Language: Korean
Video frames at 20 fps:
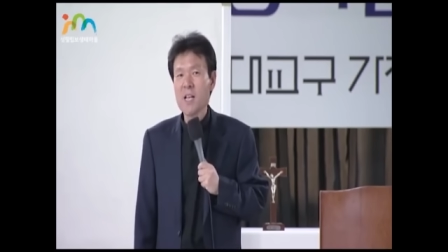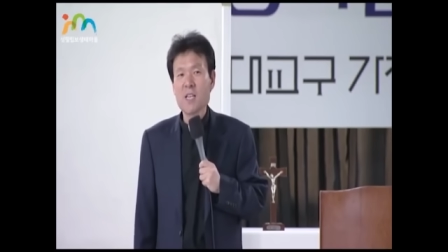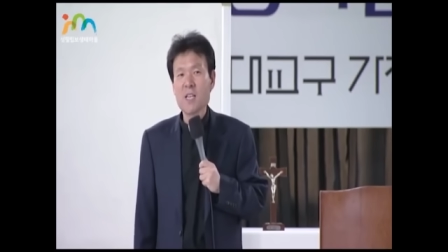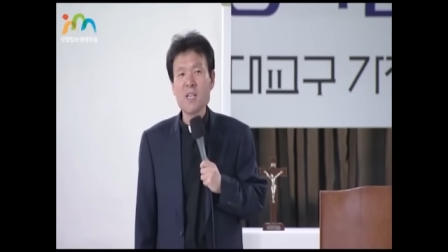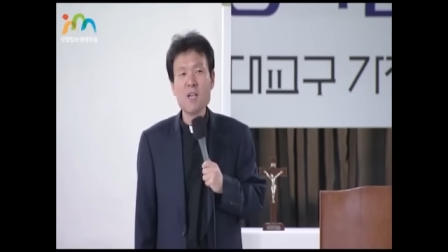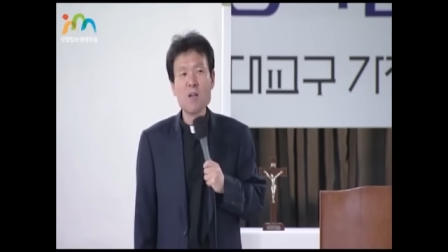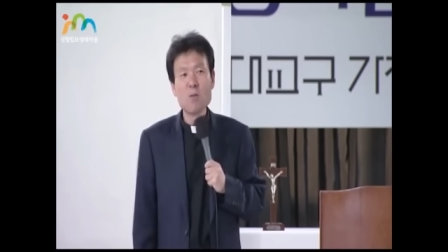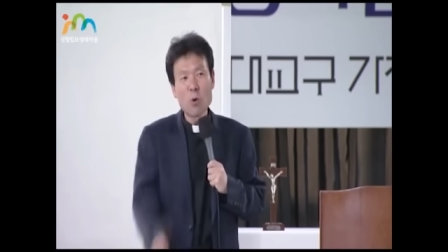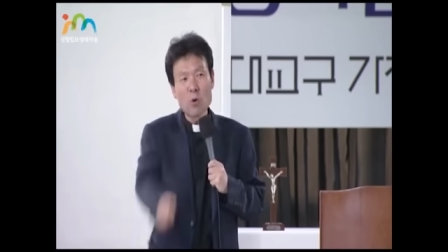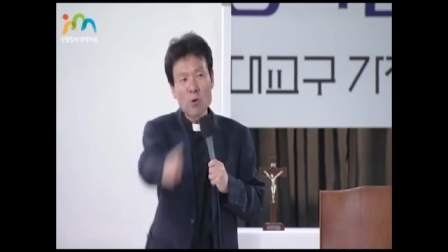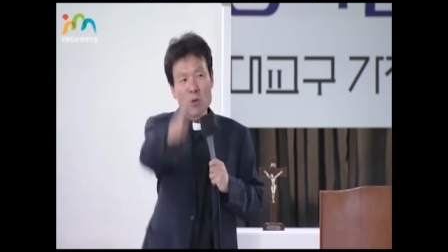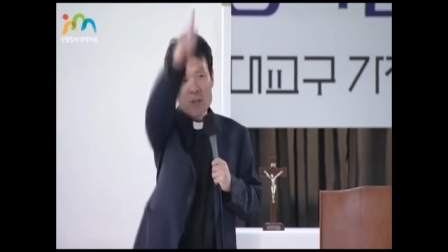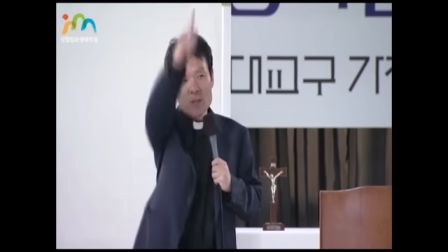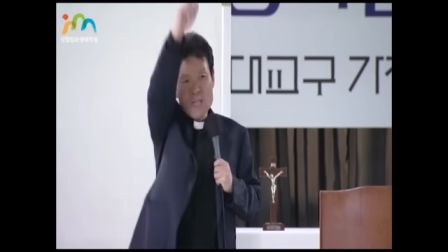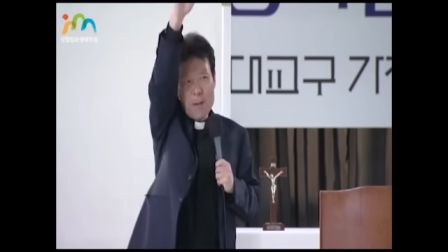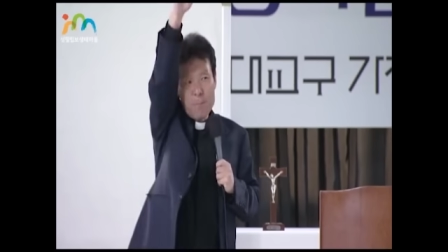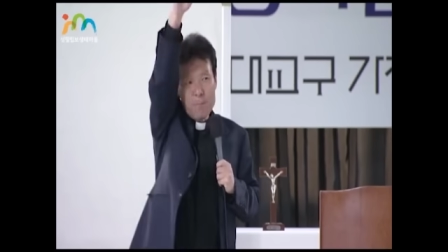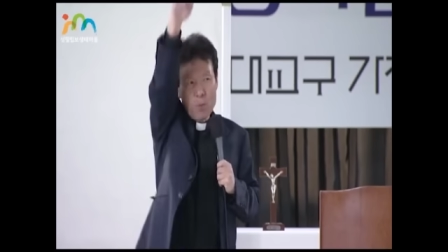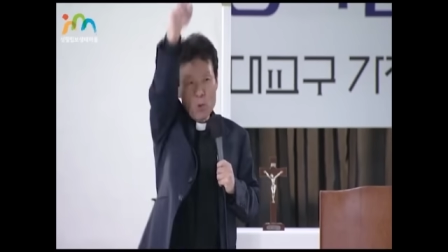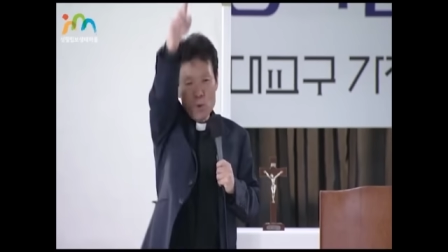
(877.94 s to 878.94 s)
일본은
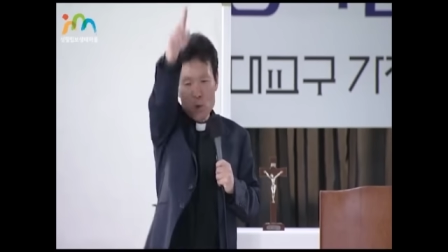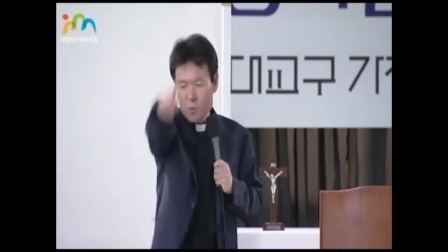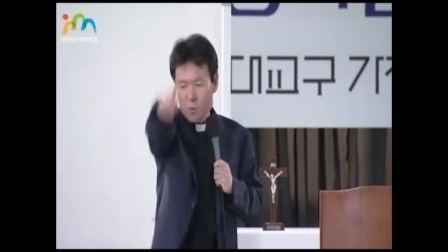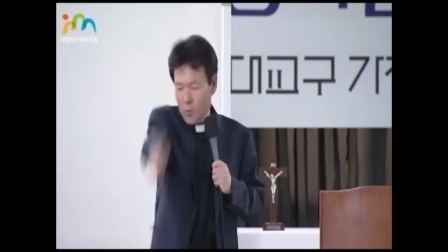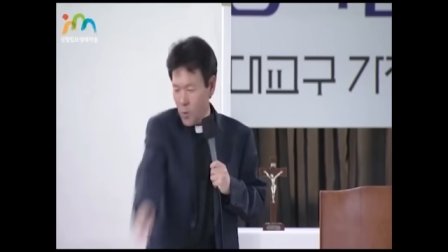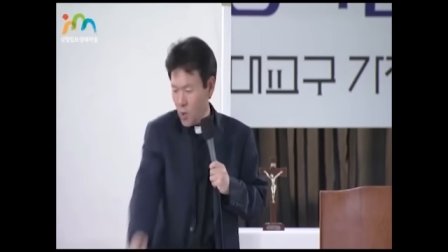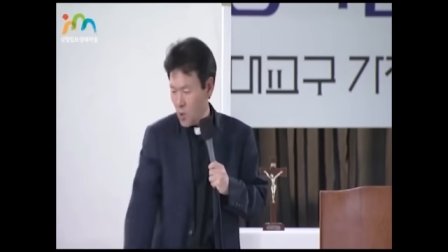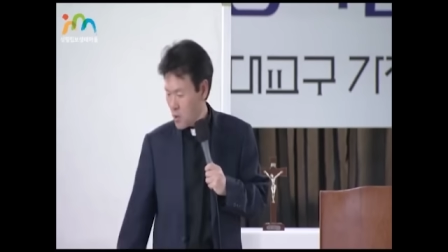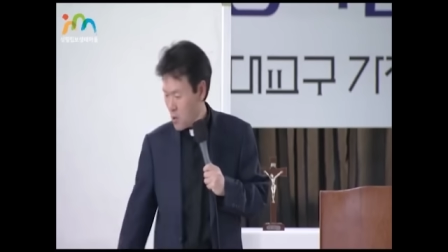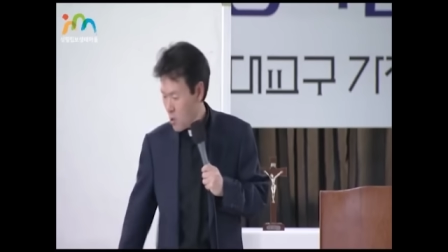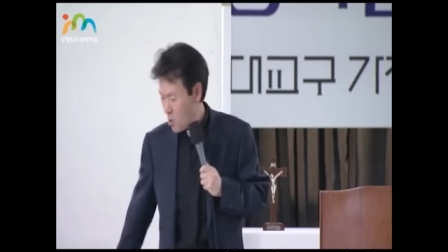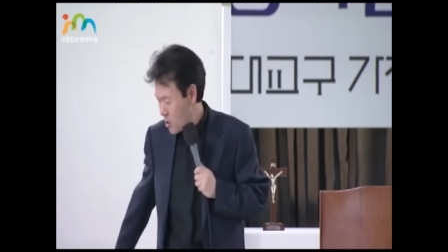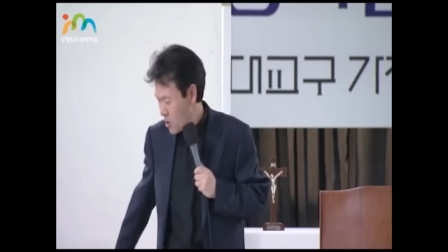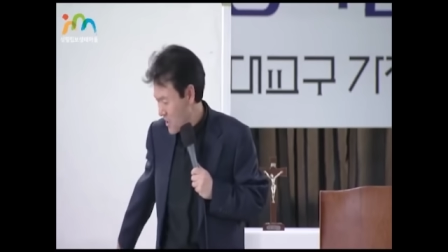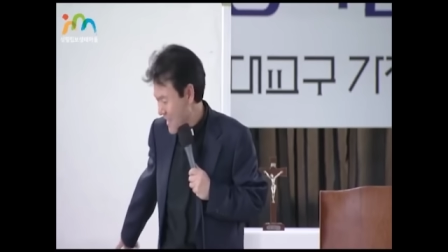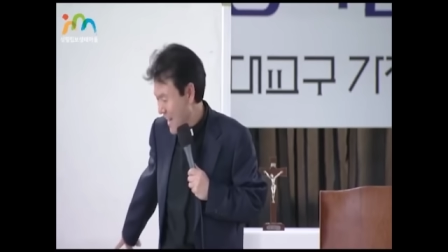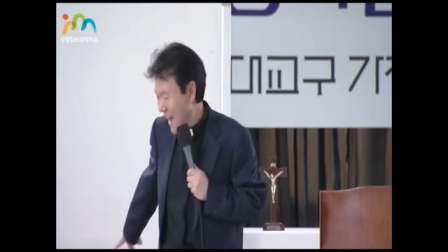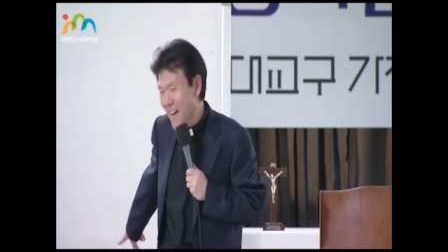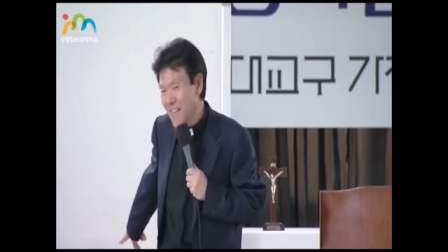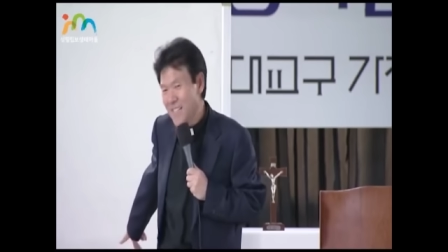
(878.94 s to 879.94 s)
삿포로부터 서 여기
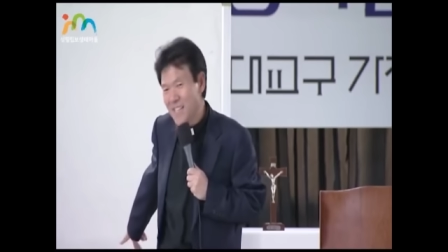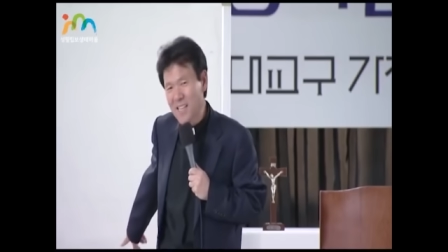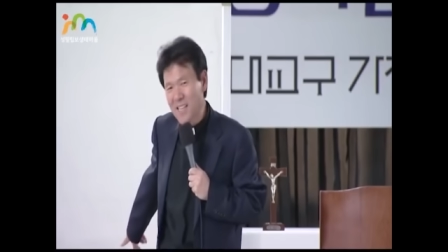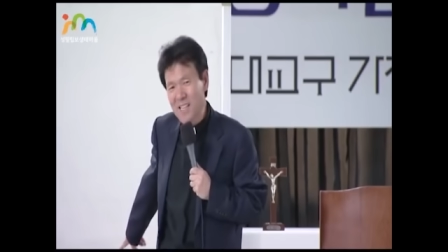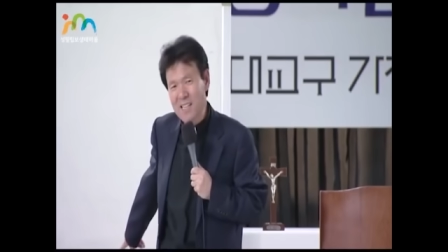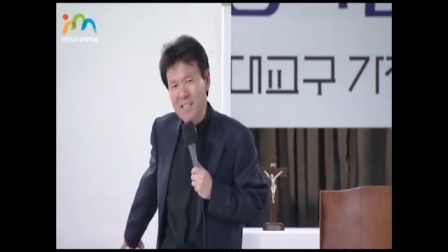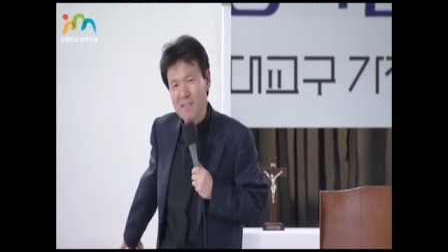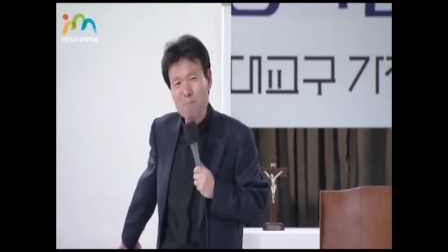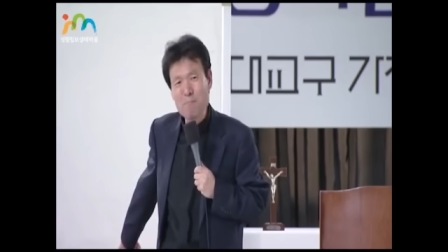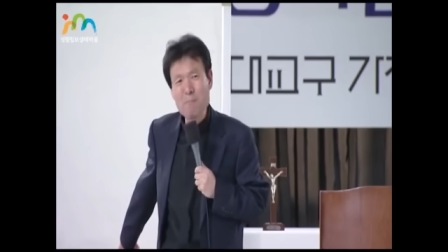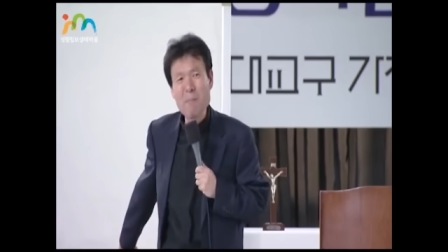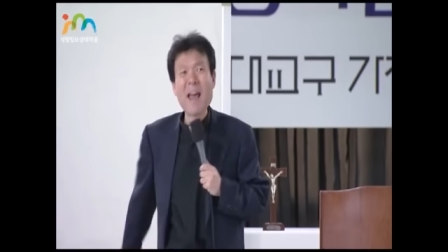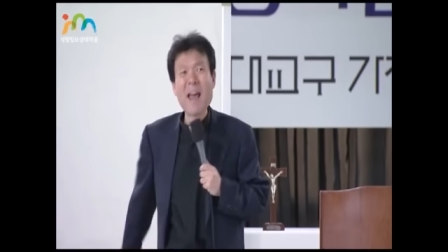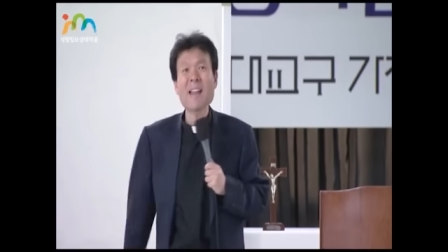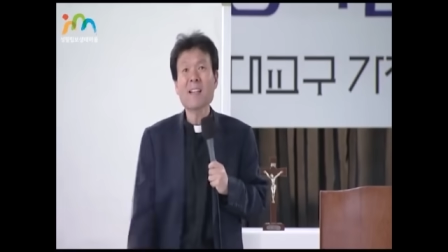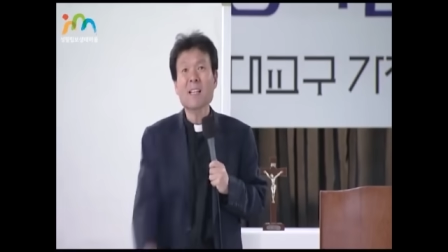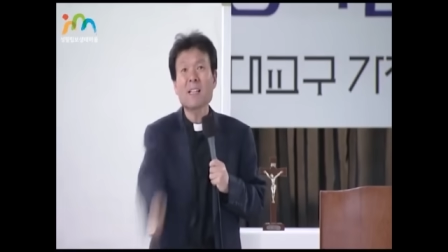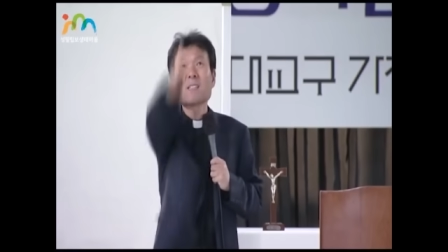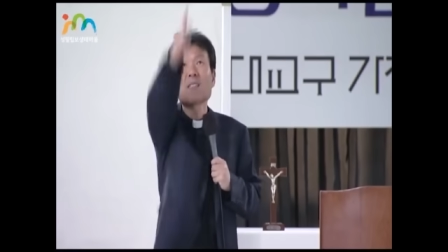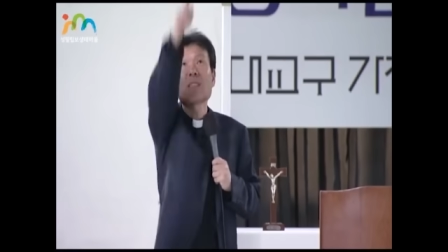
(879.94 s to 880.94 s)
나가사키
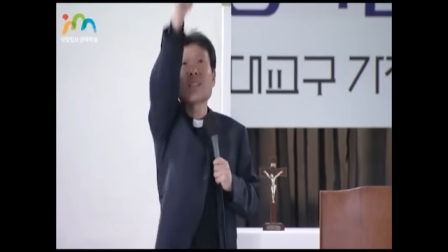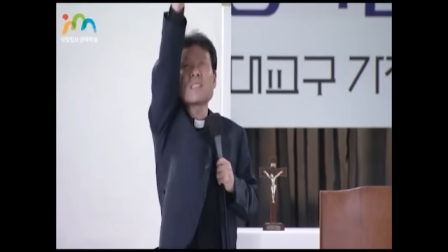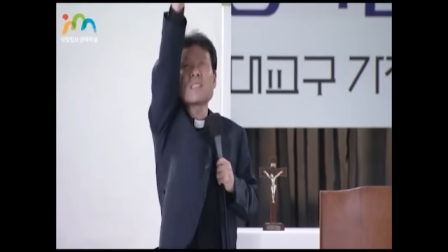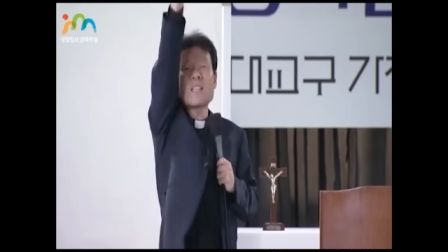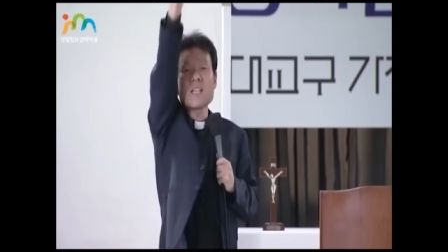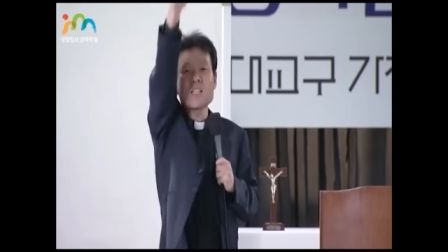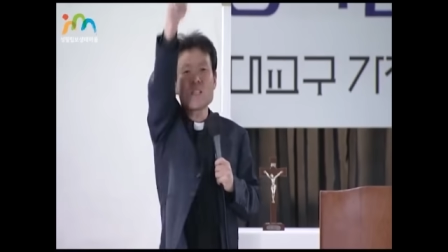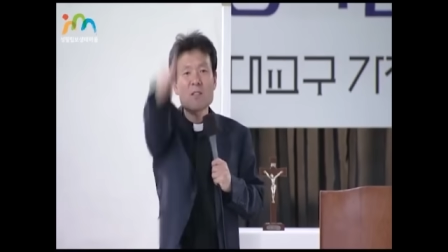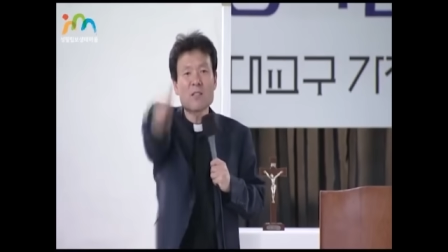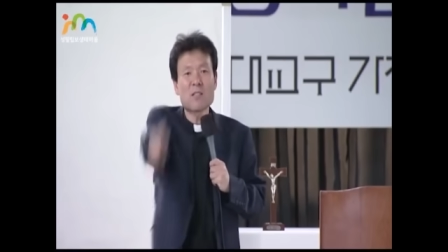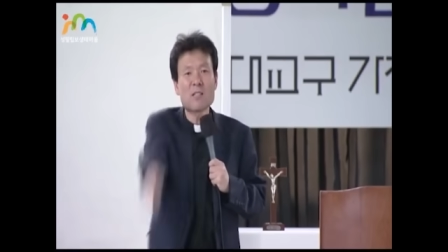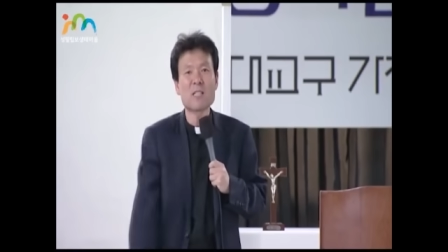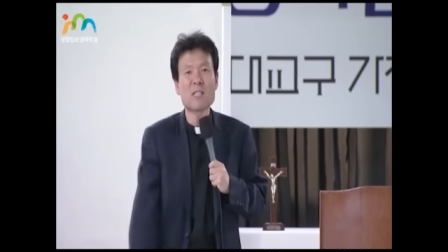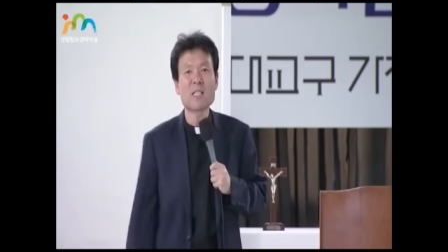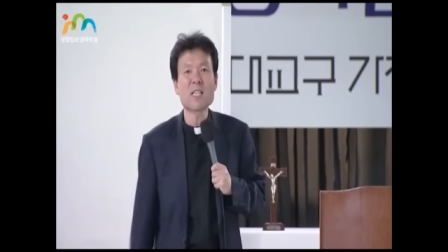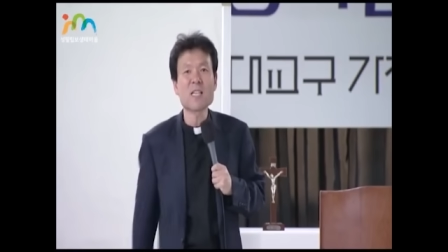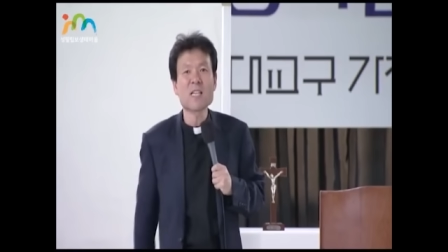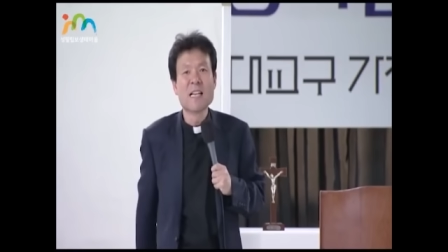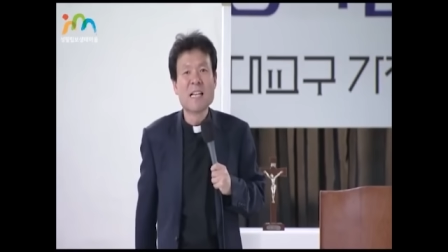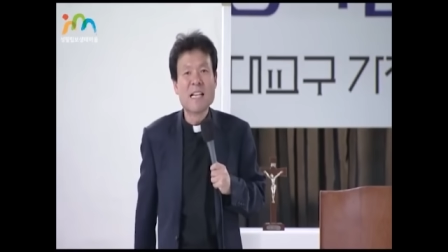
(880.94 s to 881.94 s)
맨 끝에서
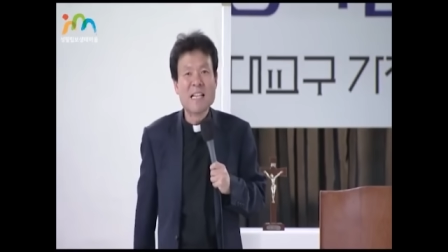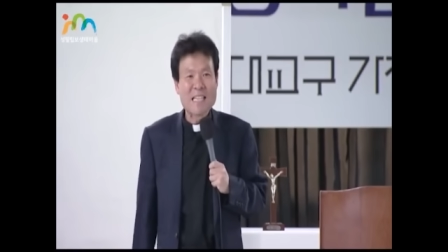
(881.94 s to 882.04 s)
끝이